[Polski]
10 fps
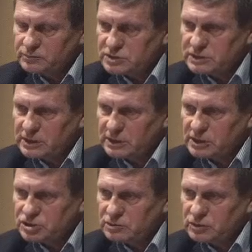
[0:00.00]
odchyla przez
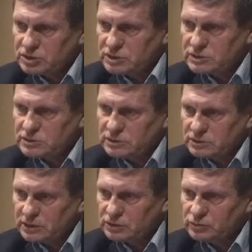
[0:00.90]
kilkanaście
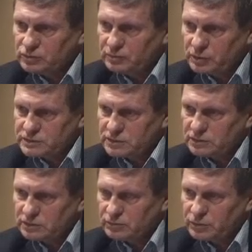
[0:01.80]
miesięcy, jak to było w
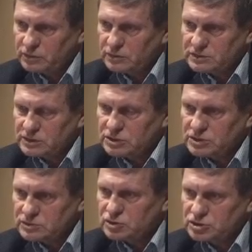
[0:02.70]
Polsce do tej pory, to
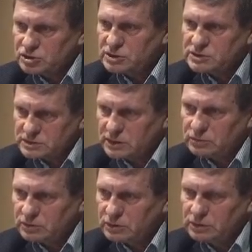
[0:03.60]
znaczy, że coś się źle
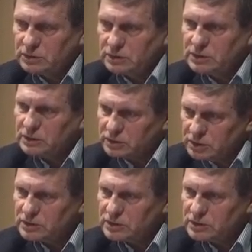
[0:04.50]
stało, i